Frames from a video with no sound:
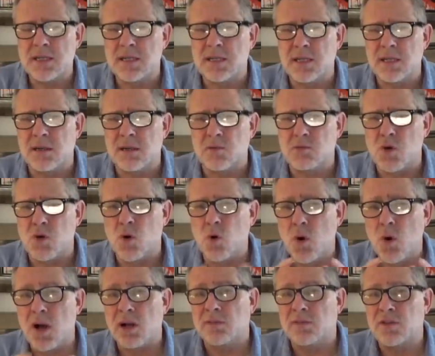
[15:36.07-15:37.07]
c'est
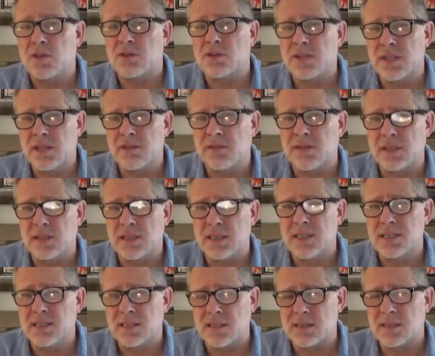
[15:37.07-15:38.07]
pourquoi un Français
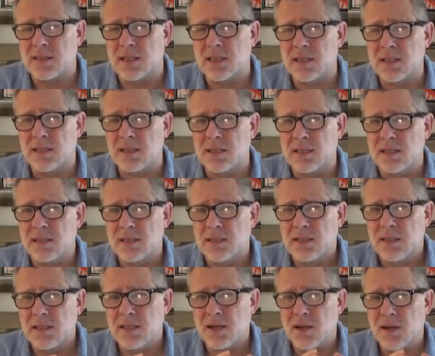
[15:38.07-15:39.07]
va-t-il s'installer
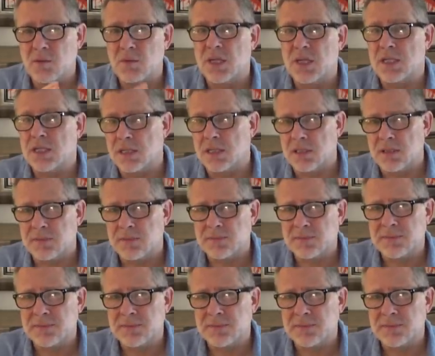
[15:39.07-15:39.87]
en Belgique